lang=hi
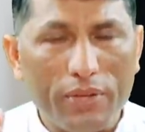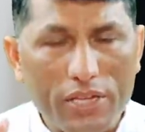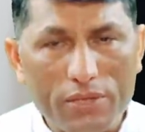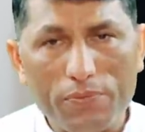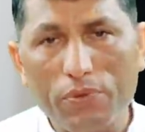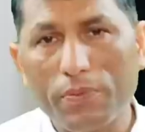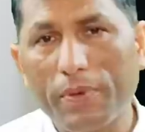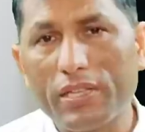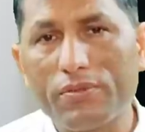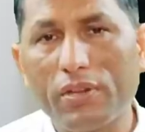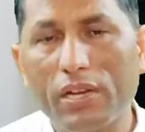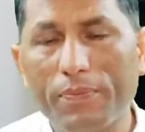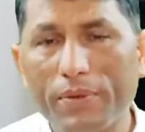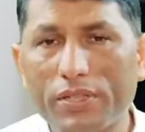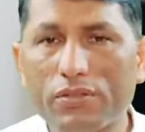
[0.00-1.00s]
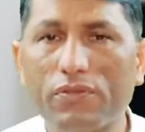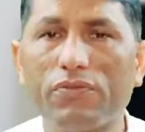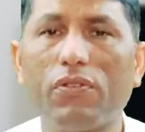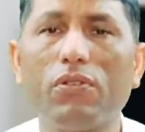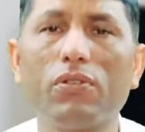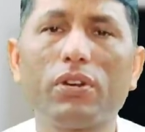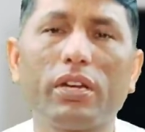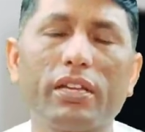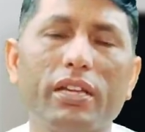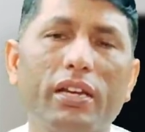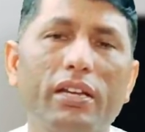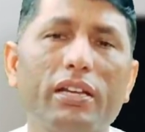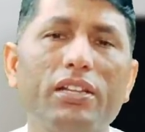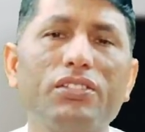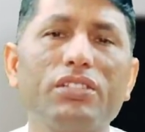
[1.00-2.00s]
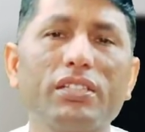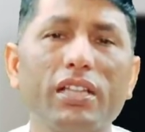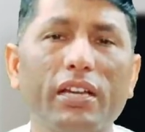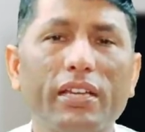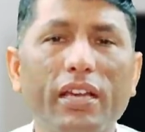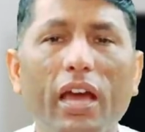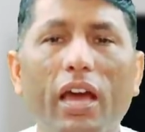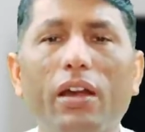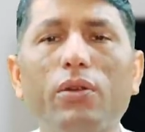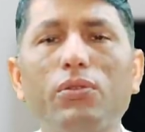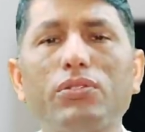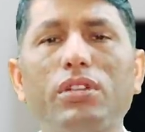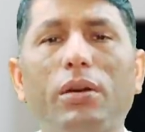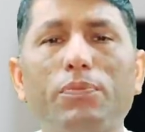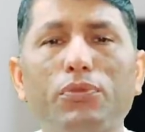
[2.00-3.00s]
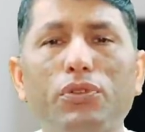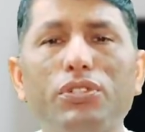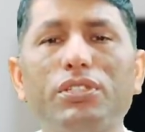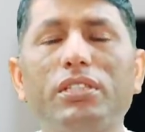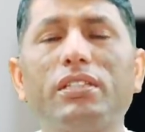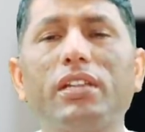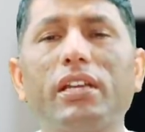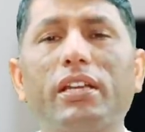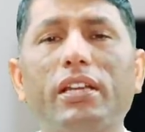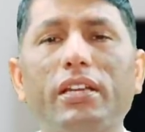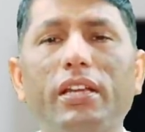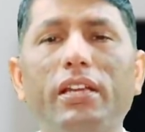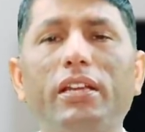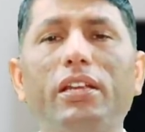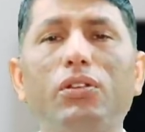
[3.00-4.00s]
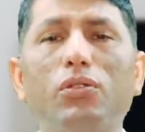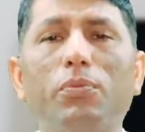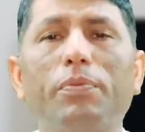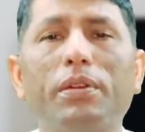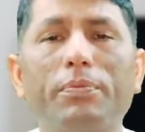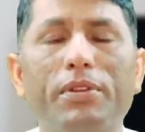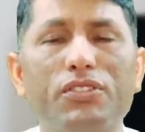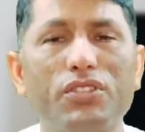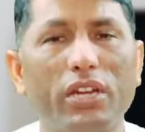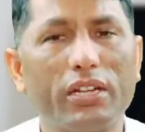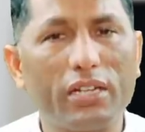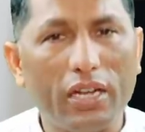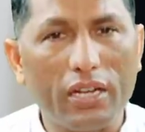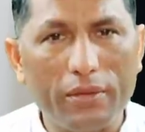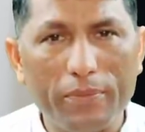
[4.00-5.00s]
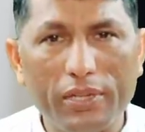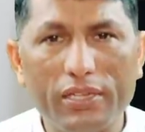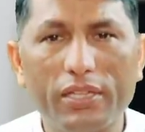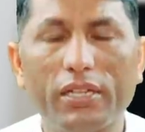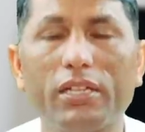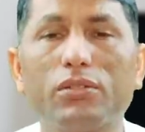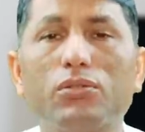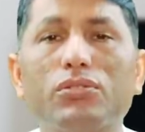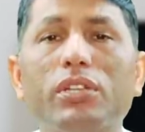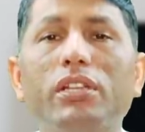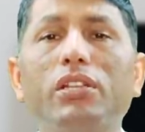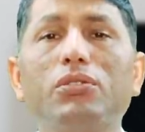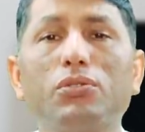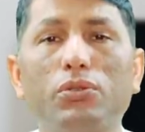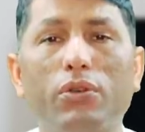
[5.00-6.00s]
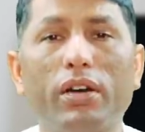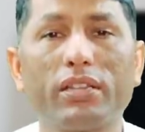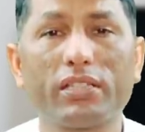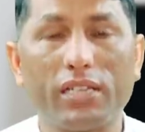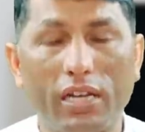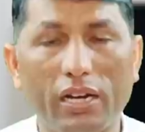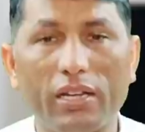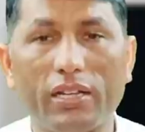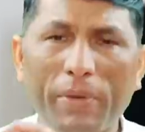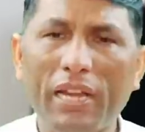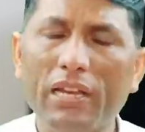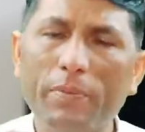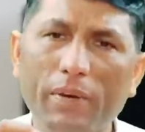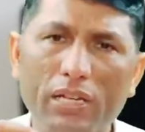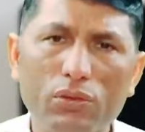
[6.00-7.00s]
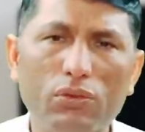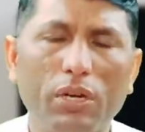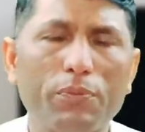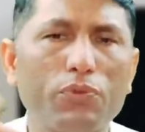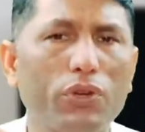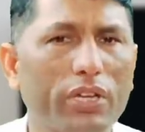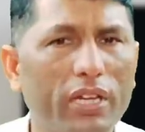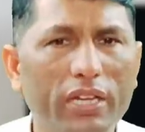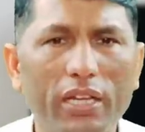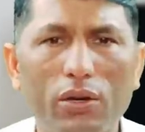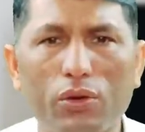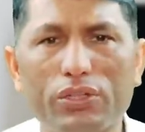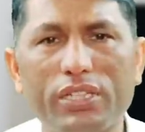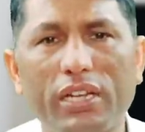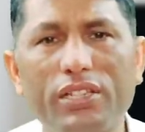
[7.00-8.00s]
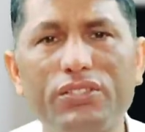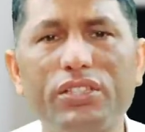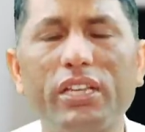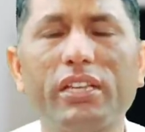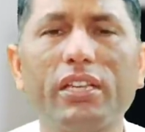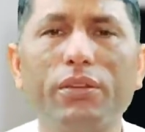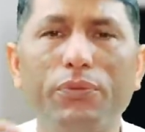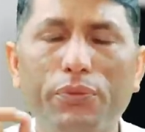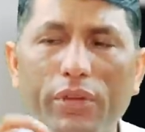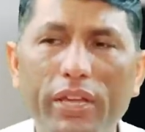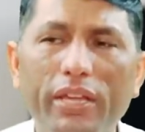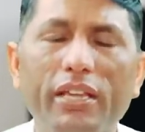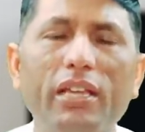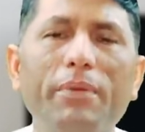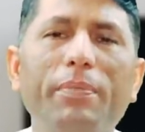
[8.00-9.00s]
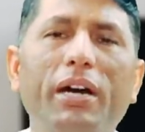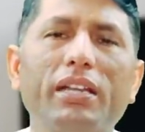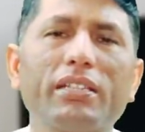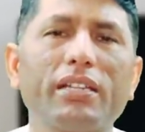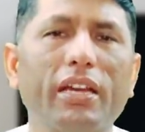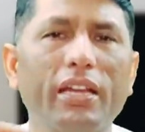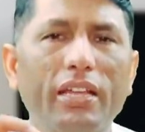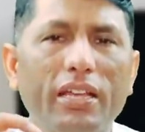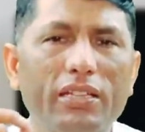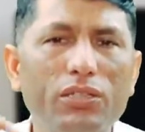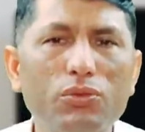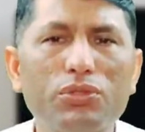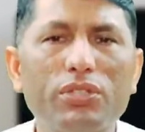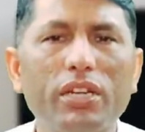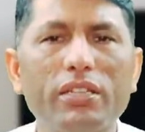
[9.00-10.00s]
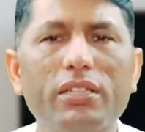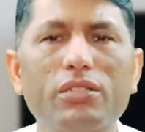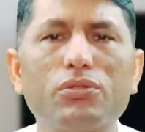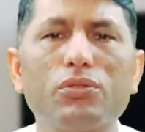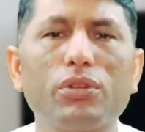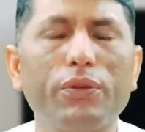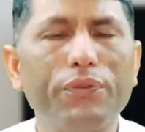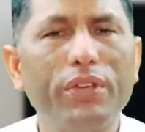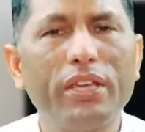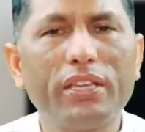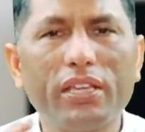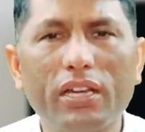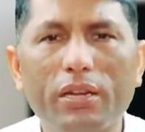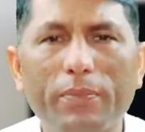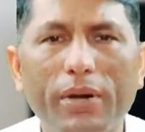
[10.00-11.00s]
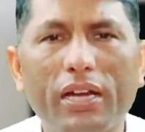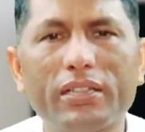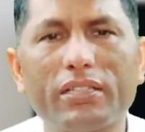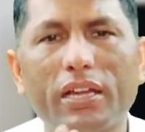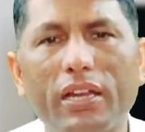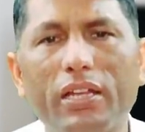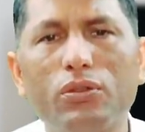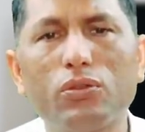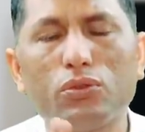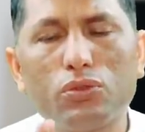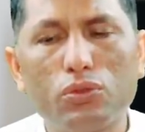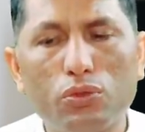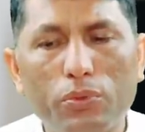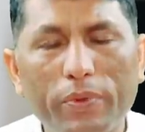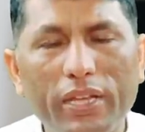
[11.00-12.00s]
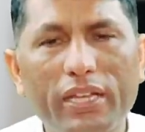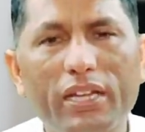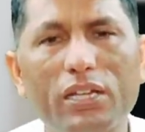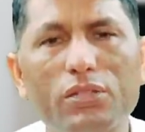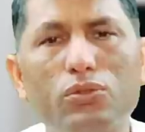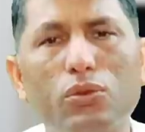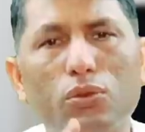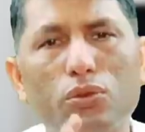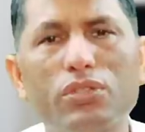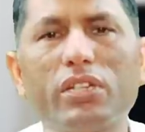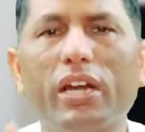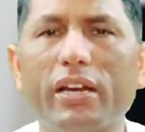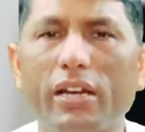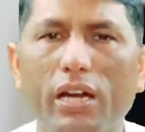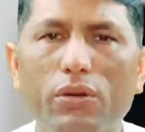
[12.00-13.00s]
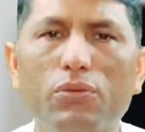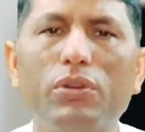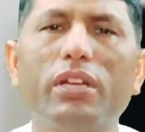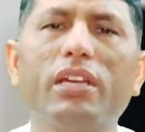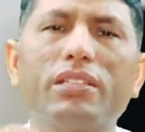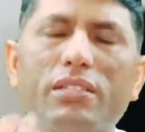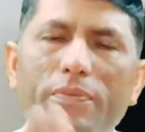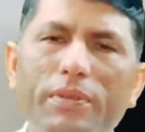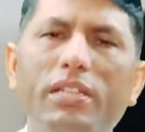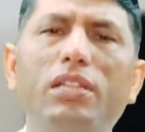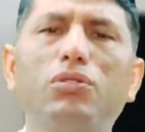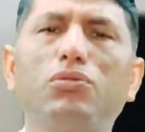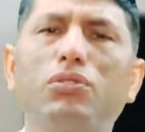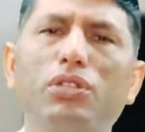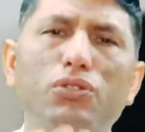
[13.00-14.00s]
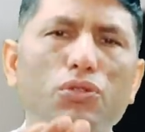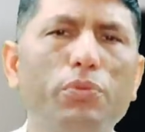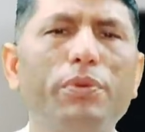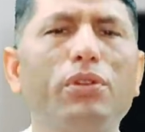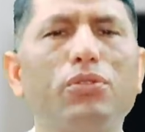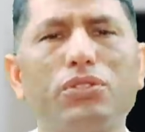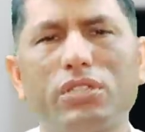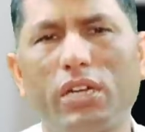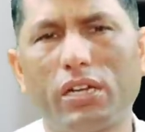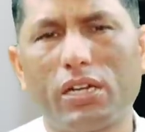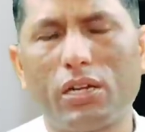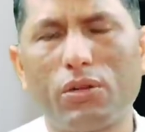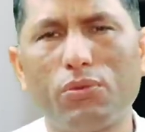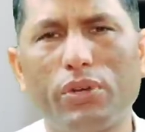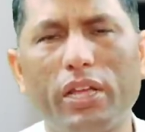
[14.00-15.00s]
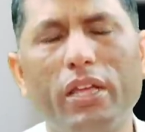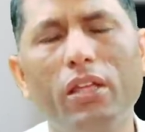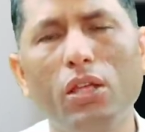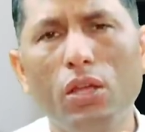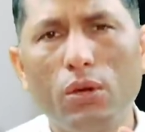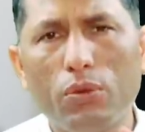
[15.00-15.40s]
फेसबुक पेज वाले पेज को फॉलो करके रख लीजिए ताकि हर रोज आपको इसी तरह के नए नए टॉपिक पे जानकारी मिलती रहे तो चलिए शुरुआत कर ले पहली बात तो आपको क्लियर हो जानी चाहिए कि वे की बात करें या दूसरे देशों की वे की अगर बात करें तो दुबई का जो रोजगार कानून है या सभी देशों की जो भी रोजगार कानून है